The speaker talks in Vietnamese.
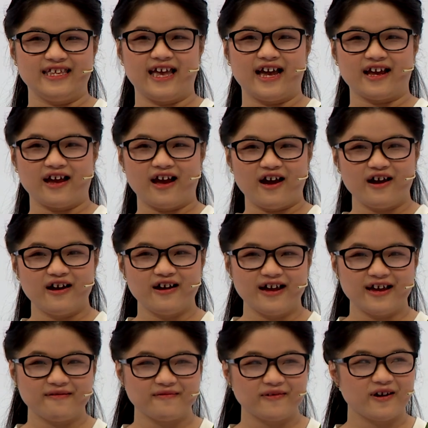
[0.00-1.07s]
Dạ có,
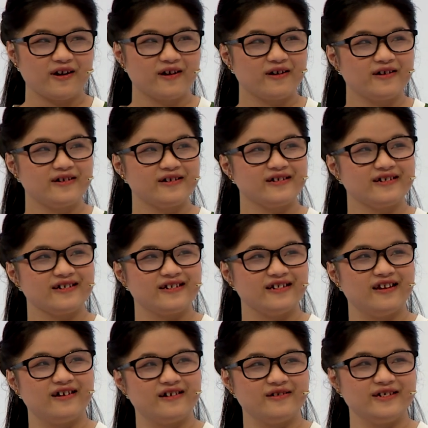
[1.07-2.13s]
em có
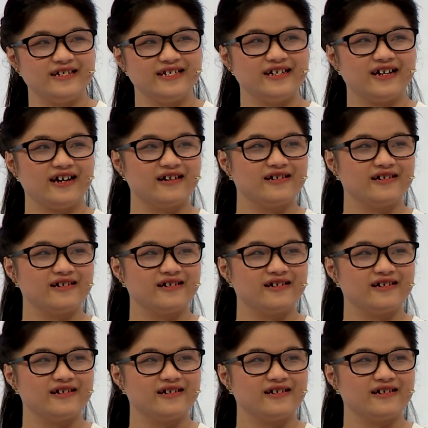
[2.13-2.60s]
lời